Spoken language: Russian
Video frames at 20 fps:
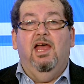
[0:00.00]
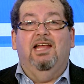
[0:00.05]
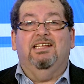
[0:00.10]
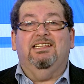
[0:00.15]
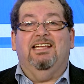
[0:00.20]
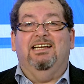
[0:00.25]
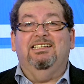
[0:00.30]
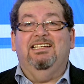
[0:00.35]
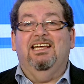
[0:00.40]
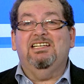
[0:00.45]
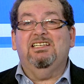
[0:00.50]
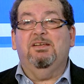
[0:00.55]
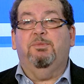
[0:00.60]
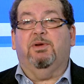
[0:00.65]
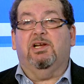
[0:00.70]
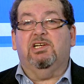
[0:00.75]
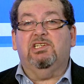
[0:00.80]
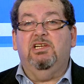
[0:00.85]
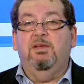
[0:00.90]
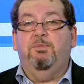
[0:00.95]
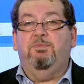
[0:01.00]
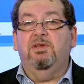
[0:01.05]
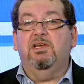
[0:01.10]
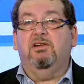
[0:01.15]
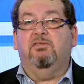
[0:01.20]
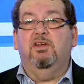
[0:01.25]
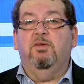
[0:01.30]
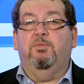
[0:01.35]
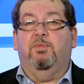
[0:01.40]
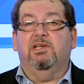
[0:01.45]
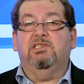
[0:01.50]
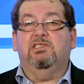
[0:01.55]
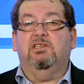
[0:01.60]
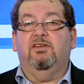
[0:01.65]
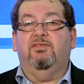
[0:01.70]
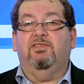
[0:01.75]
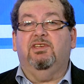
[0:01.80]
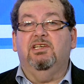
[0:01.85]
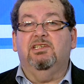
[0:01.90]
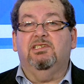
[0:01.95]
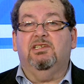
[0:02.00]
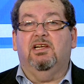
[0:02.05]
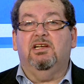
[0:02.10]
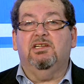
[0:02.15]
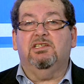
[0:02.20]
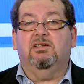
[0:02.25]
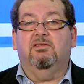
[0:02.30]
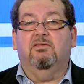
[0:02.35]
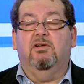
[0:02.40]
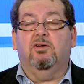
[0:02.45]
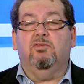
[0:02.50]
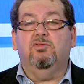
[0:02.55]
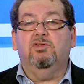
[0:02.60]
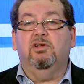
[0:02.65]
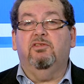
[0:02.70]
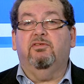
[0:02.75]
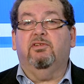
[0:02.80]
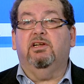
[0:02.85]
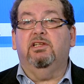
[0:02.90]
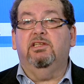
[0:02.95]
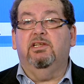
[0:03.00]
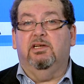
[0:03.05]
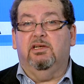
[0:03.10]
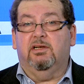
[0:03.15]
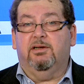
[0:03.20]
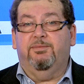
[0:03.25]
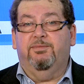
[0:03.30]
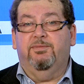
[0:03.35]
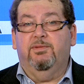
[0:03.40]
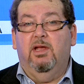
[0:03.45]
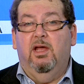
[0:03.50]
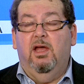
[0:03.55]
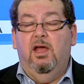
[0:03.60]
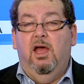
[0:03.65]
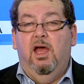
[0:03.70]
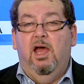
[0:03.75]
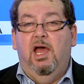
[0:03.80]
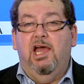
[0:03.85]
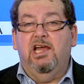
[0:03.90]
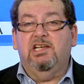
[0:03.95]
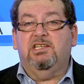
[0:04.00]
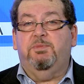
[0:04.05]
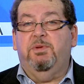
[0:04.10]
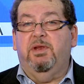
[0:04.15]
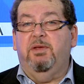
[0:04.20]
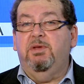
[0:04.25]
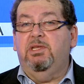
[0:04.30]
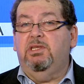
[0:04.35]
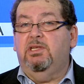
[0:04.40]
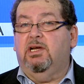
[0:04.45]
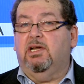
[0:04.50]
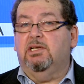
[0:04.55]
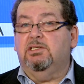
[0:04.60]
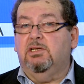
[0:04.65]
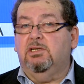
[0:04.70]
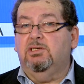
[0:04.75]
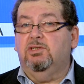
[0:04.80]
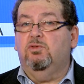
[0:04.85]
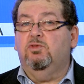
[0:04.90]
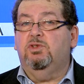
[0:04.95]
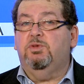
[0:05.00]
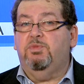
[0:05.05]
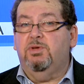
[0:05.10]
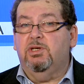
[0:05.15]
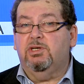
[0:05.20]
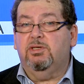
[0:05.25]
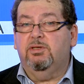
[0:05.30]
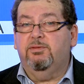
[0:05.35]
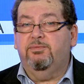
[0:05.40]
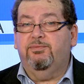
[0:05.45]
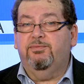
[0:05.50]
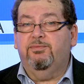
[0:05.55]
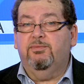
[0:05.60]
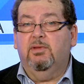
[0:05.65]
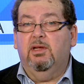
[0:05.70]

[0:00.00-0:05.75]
Тогда же прошли первые поставки израильского оружия в КНР. Эксперимент оказался успешным.